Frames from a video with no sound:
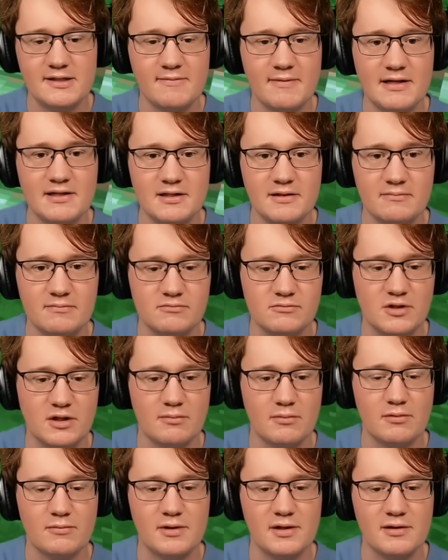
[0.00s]
weiter. Dann
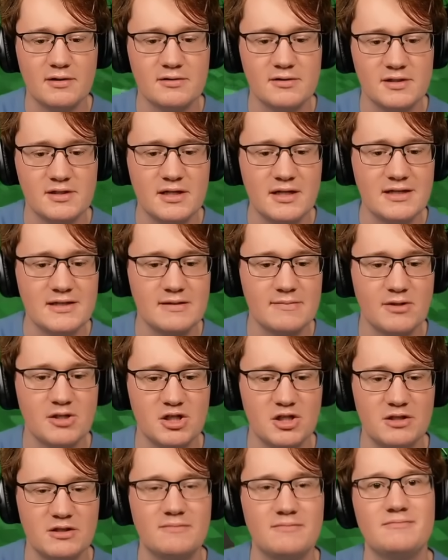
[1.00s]
wollen wir dann die nächste
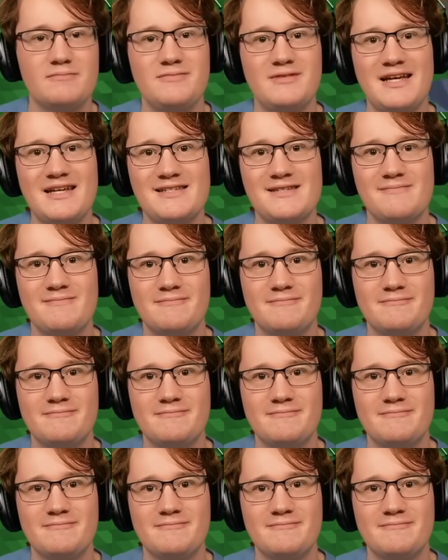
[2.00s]
Maschine. Nice.